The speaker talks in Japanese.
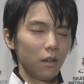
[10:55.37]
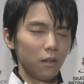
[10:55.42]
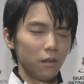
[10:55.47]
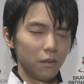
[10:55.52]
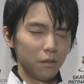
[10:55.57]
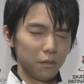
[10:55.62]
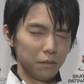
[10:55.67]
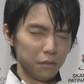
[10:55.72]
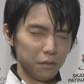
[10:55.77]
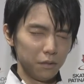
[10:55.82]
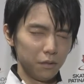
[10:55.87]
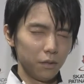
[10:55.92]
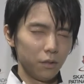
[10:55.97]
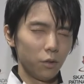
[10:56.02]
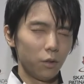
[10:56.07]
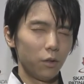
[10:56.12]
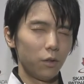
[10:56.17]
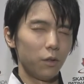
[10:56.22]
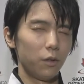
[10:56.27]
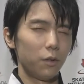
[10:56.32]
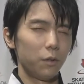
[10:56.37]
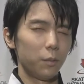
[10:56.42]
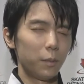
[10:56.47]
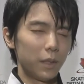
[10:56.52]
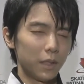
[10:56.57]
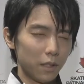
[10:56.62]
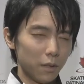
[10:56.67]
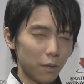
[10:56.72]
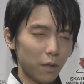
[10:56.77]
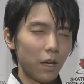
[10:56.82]
うんと
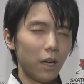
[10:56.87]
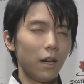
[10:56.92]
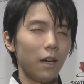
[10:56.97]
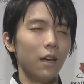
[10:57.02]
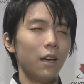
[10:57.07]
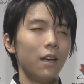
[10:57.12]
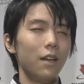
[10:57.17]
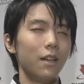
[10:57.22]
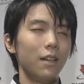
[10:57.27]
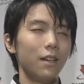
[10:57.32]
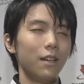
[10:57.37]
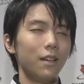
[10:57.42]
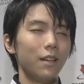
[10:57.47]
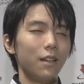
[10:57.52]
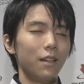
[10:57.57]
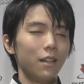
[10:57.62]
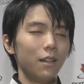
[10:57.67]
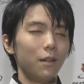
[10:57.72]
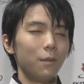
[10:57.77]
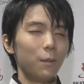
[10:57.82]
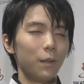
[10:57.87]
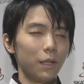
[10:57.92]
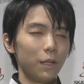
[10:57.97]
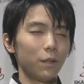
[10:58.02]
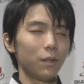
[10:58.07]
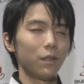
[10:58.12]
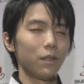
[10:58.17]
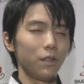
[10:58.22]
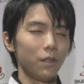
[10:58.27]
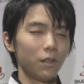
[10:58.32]
まずは、まあ、
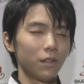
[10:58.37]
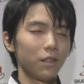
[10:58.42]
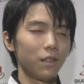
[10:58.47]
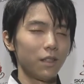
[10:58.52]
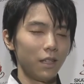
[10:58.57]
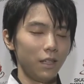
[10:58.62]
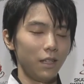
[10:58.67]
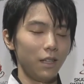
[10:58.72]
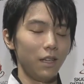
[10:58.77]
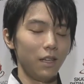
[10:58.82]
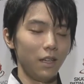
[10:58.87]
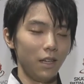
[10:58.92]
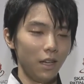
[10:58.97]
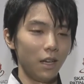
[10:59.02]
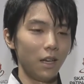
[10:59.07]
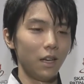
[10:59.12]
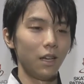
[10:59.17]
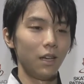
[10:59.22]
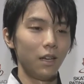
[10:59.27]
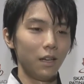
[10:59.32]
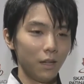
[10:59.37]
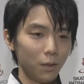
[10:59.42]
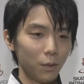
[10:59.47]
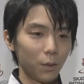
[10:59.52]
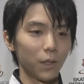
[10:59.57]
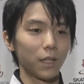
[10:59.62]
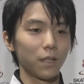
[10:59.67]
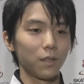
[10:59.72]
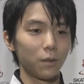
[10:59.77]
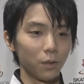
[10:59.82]
一つ一つ丁寧に
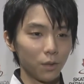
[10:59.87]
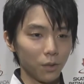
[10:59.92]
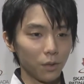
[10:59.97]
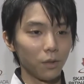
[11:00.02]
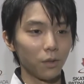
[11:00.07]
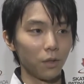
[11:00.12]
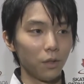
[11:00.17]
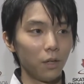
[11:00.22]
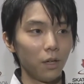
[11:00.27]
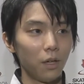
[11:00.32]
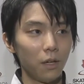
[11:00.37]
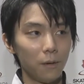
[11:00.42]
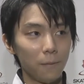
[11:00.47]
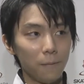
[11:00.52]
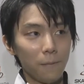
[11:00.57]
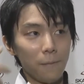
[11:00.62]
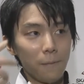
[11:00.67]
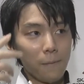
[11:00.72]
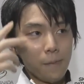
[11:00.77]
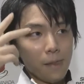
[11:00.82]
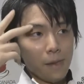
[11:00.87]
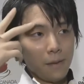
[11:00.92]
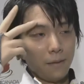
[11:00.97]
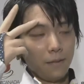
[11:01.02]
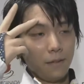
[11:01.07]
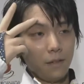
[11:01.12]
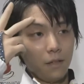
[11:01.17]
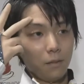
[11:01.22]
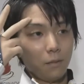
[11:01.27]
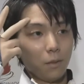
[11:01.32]
こなすことと、
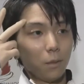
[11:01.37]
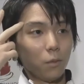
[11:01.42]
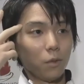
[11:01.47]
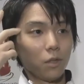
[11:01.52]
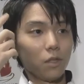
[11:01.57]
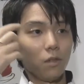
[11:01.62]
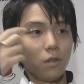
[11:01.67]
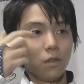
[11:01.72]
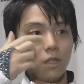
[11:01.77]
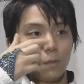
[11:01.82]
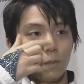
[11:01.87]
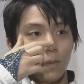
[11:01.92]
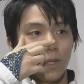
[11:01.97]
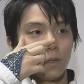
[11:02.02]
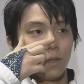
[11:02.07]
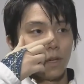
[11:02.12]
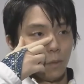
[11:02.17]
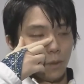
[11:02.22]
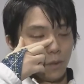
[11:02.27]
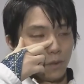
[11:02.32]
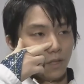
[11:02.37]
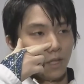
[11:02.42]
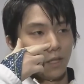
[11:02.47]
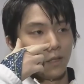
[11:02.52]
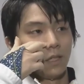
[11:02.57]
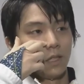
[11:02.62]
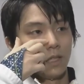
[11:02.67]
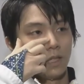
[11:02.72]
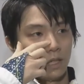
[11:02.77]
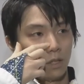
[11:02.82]
まあ、もちろんスピンとかもそうな
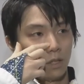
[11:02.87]
んですけ